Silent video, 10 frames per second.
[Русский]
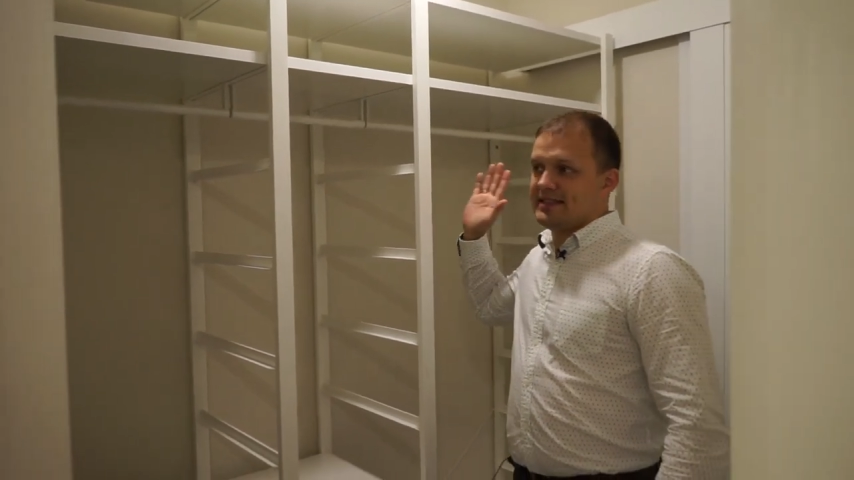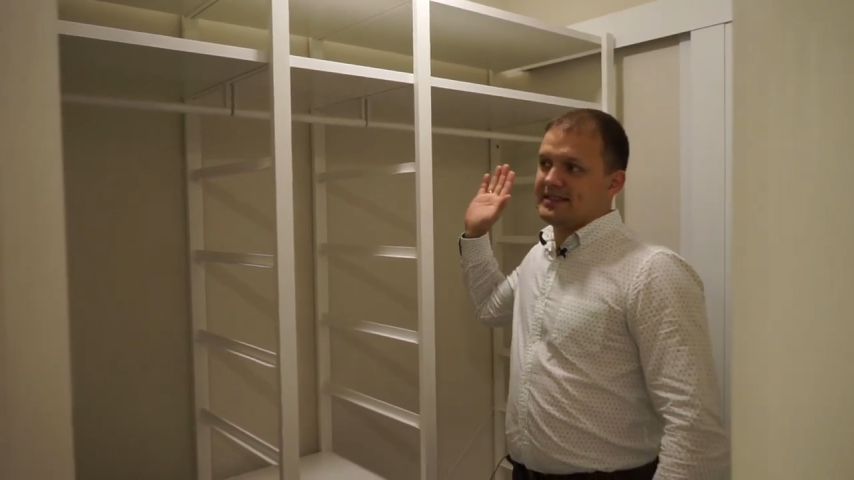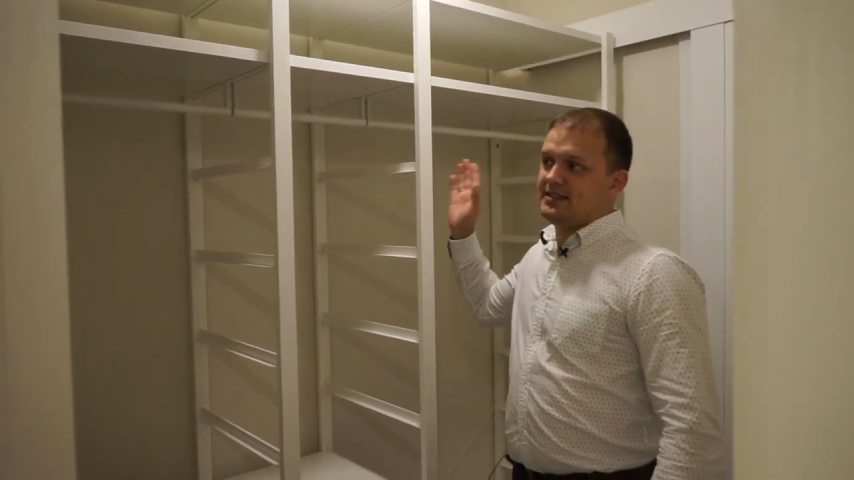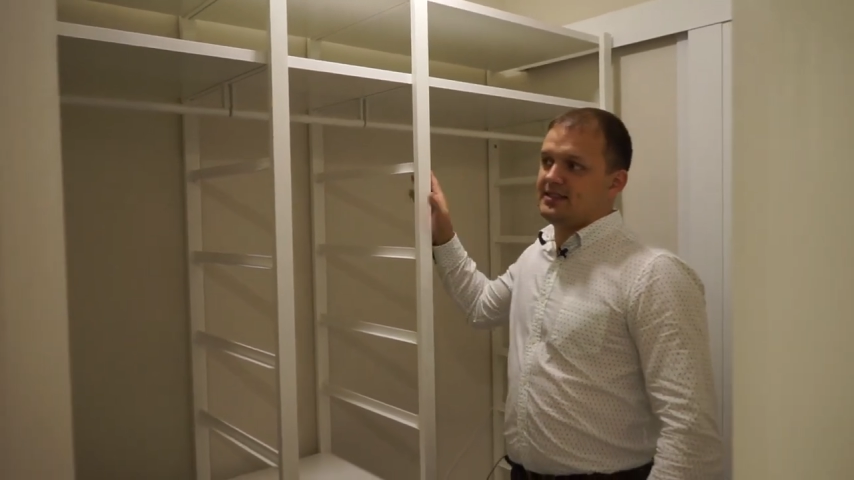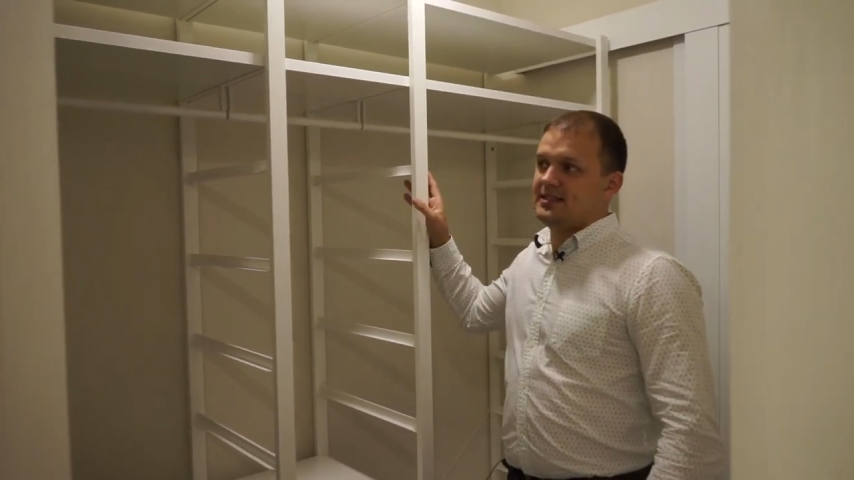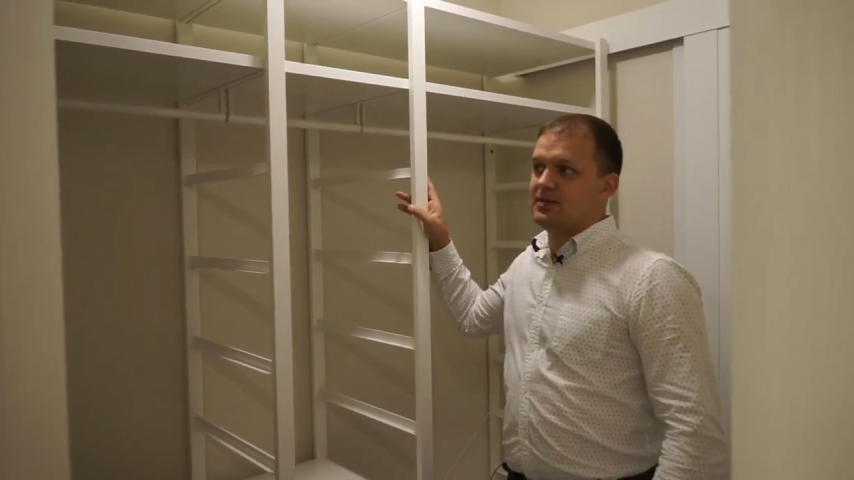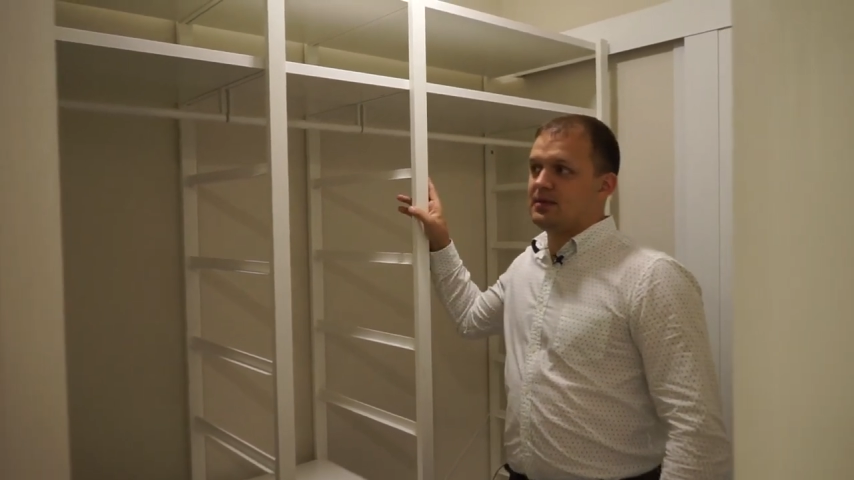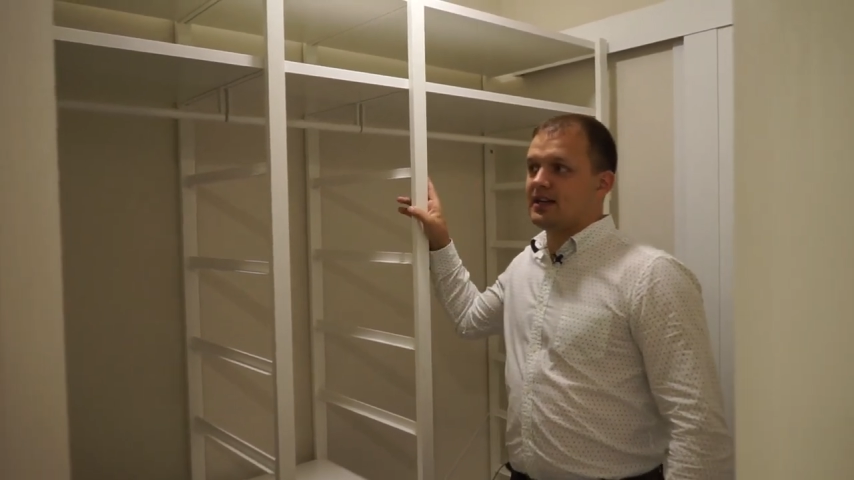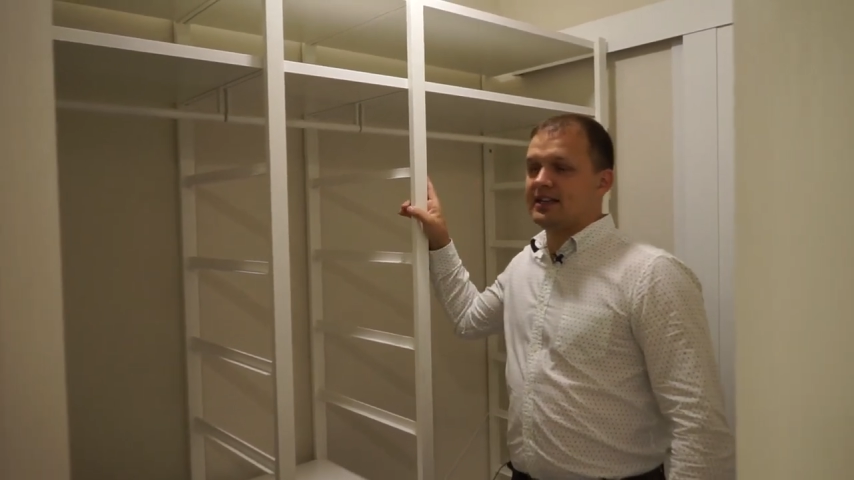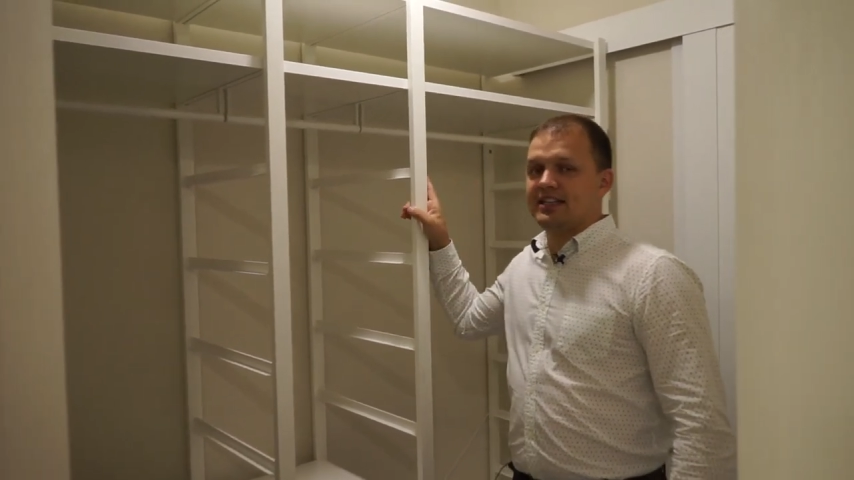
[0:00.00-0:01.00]
система
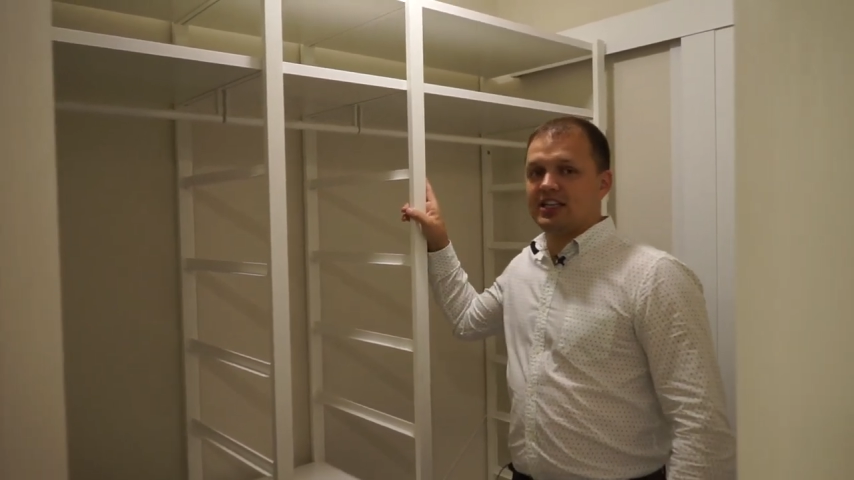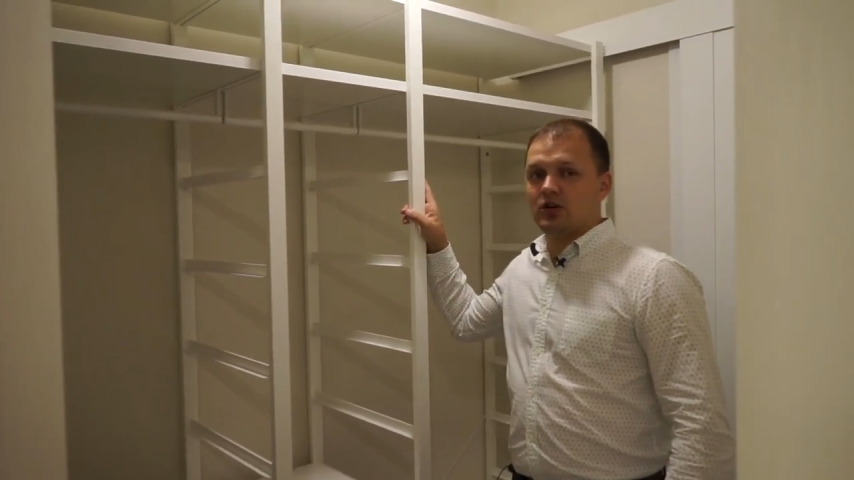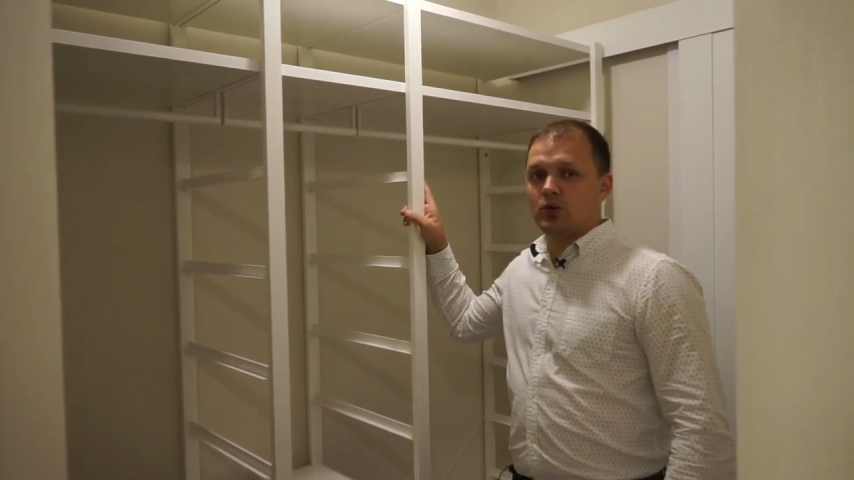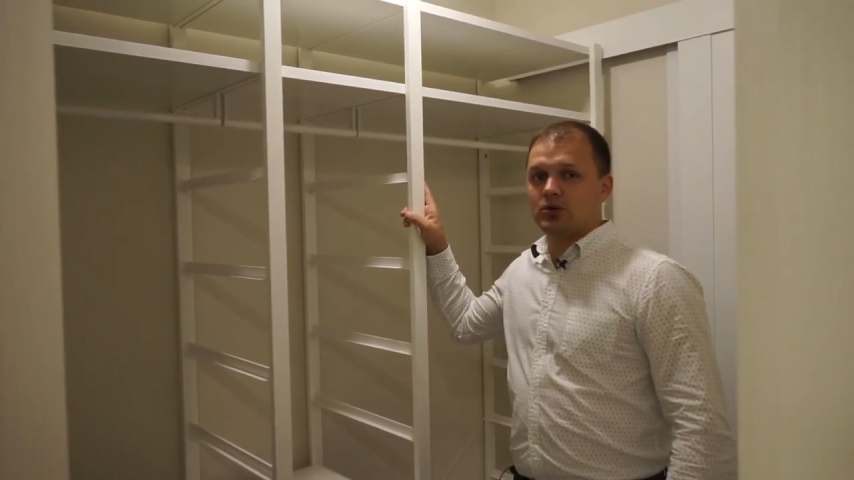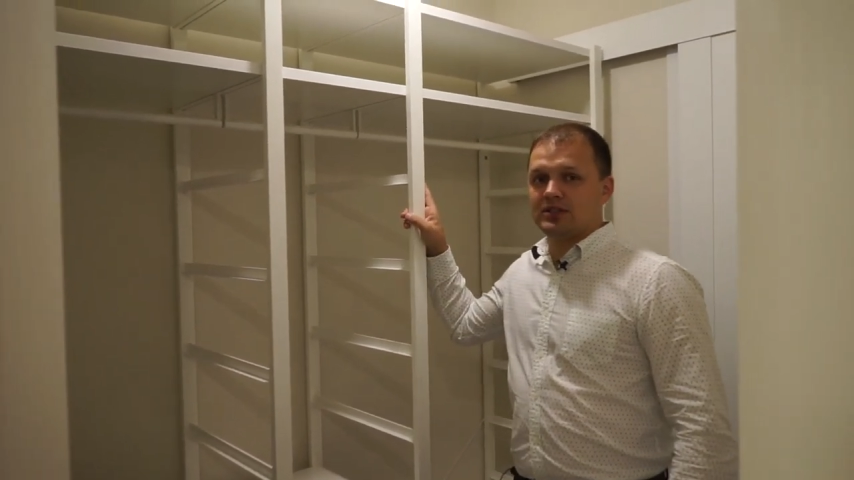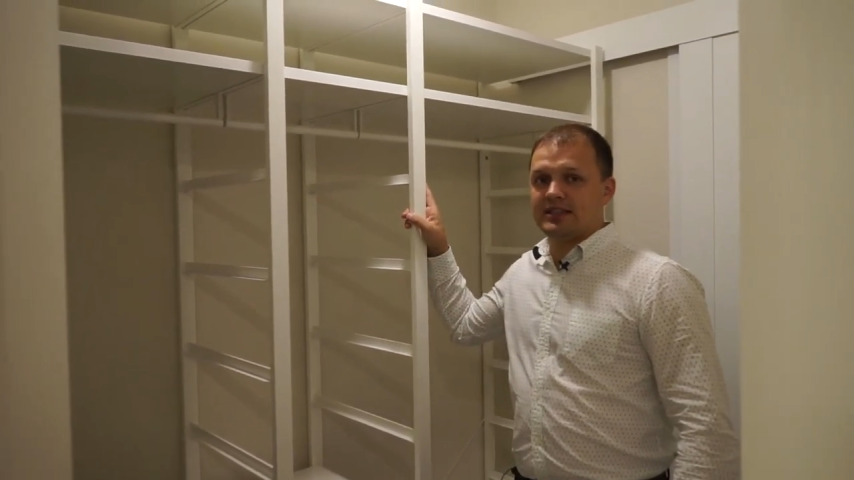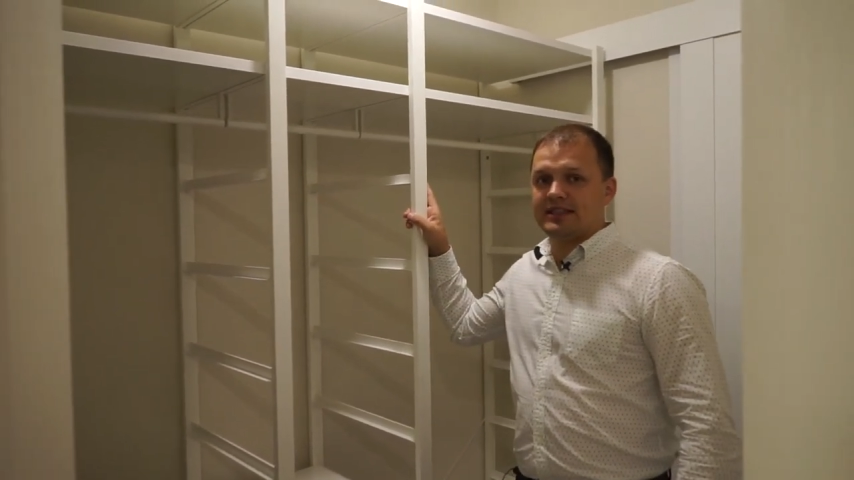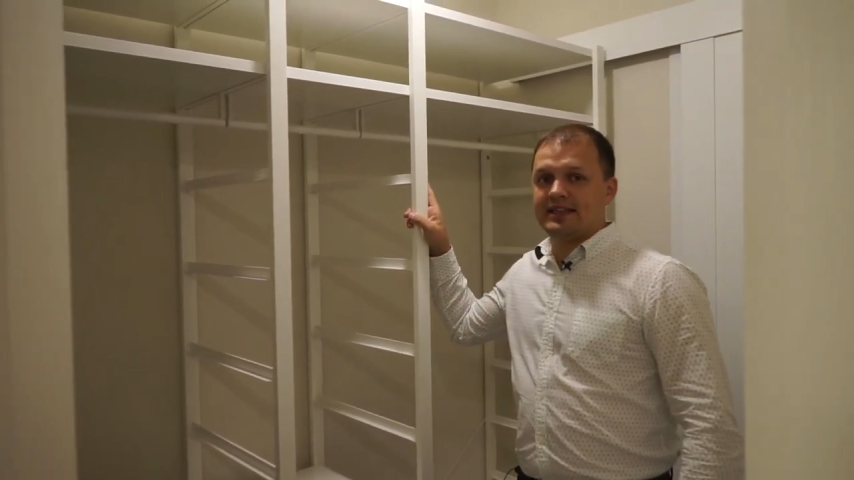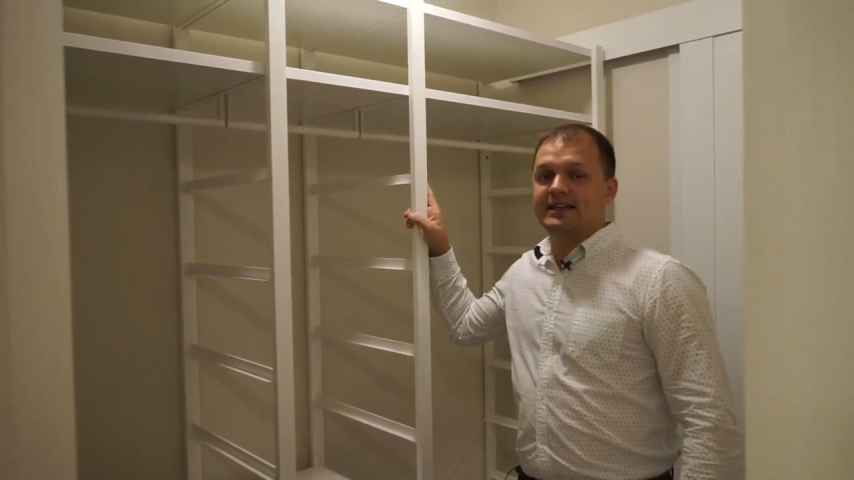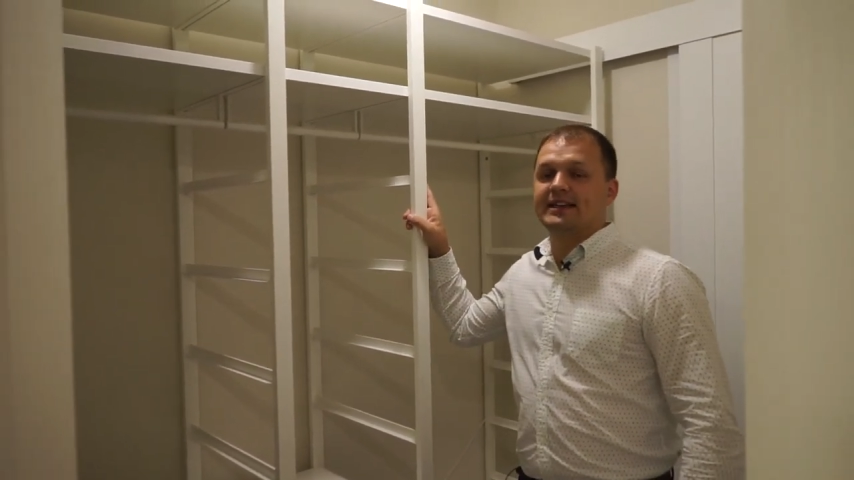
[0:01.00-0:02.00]
хранения от
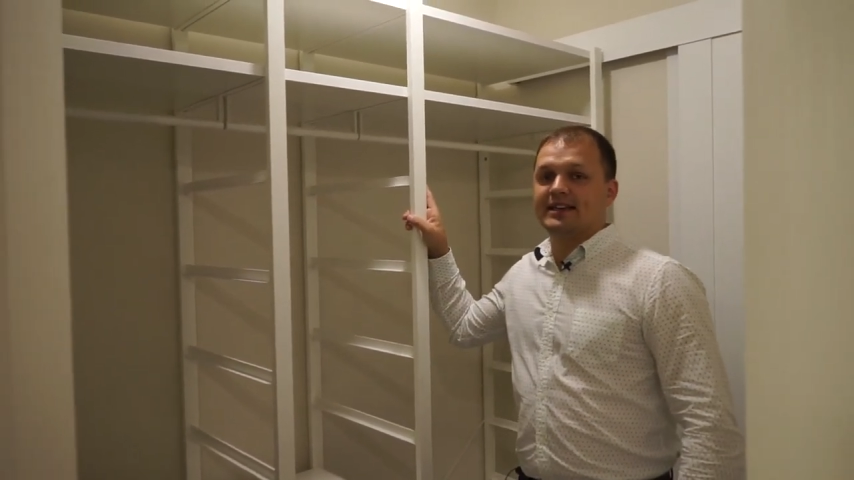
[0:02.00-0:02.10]
IKEA